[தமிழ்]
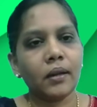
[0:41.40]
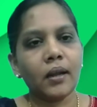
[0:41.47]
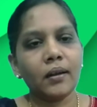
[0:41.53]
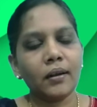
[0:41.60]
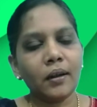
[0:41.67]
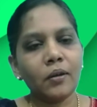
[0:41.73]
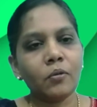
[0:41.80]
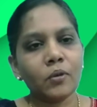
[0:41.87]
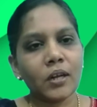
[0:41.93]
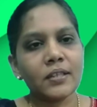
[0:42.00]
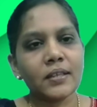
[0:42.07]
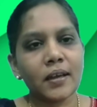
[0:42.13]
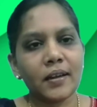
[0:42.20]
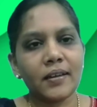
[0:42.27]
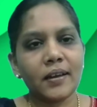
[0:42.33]
நல்ல
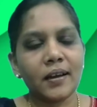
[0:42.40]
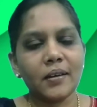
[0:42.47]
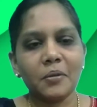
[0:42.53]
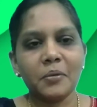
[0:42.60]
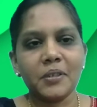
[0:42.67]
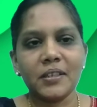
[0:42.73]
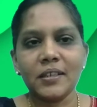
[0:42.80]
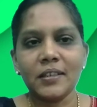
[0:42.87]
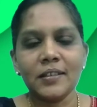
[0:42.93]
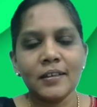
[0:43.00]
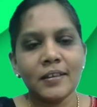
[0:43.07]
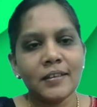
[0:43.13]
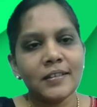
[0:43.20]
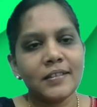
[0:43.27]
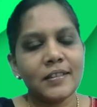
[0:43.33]
குணசாலியான ஒரு
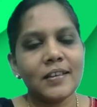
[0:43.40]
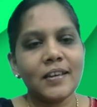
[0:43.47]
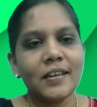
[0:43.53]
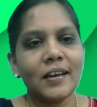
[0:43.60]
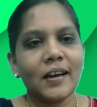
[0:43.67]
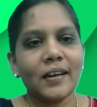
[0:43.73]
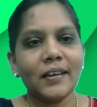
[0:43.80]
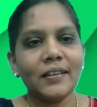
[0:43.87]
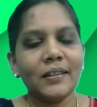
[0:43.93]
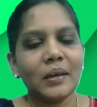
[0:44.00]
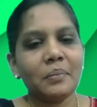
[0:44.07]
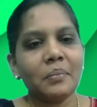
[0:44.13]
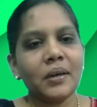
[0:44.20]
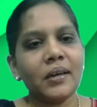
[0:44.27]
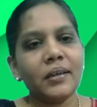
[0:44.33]
ஸ்திரீயாக
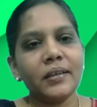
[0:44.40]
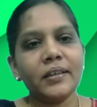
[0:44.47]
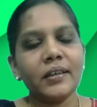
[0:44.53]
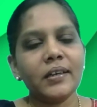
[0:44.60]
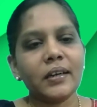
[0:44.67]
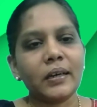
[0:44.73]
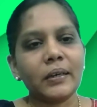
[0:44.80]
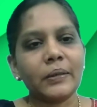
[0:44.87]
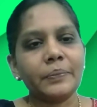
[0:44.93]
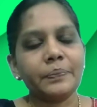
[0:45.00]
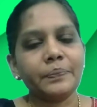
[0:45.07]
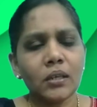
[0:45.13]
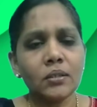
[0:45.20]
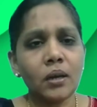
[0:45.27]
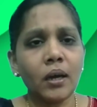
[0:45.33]
இந்த அம்மா இருக்கிறாங்க
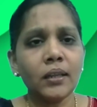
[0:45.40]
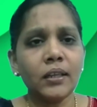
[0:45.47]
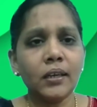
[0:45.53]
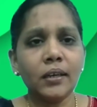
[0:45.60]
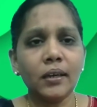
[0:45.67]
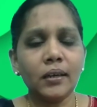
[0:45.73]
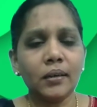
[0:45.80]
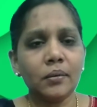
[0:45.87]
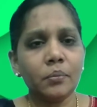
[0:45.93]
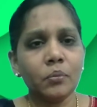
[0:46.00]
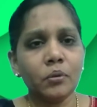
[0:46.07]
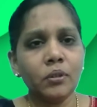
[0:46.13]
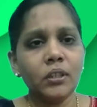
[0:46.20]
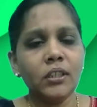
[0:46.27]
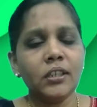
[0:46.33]
ஸோ அது என்னோட
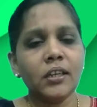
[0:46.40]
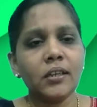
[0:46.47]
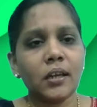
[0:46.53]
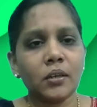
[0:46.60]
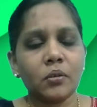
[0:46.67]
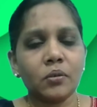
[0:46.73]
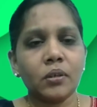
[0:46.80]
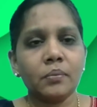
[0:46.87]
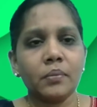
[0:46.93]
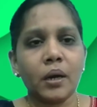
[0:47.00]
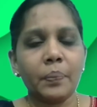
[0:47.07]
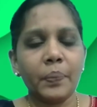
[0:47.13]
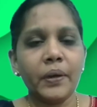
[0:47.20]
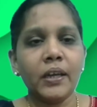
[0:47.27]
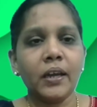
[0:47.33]
முந்தின நற்குணம்
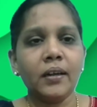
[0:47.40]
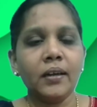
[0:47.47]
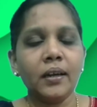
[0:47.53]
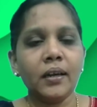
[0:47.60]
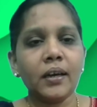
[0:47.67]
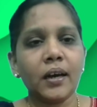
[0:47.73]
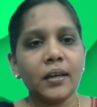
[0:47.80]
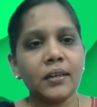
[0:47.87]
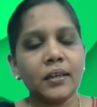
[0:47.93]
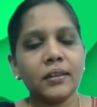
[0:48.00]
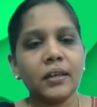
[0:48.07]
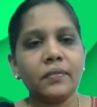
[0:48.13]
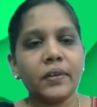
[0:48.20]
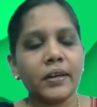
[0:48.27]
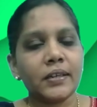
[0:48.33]
அப்படி என்ன
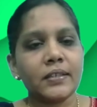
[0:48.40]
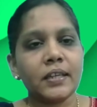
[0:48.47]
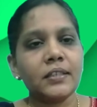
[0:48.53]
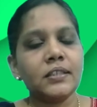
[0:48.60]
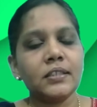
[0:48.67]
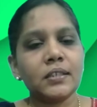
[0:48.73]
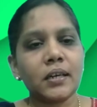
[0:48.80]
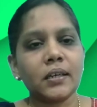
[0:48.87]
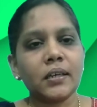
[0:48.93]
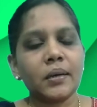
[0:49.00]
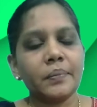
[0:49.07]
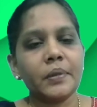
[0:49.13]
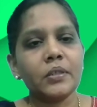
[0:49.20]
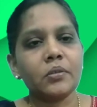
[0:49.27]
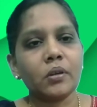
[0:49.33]
காரியத்தை இவர்கள் செஞ்சுட்டாங்க
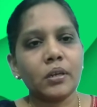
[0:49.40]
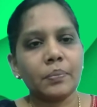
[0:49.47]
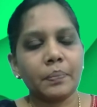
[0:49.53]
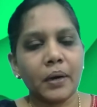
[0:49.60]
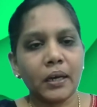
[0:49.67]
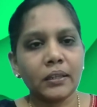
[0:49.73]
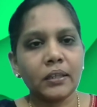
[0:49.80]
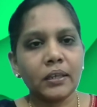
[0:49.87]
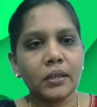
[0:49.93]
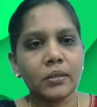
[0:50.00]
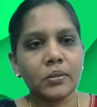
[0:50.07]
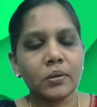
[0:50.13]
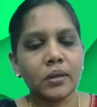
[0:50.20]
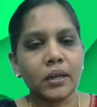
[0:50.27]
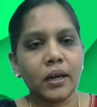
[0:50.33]
அப்படின்னு சொல்லி
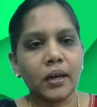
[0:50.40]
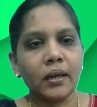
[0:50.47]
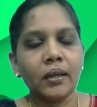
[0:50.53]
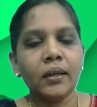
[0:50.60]
பார்த்தீங்கன்னு சொன்னா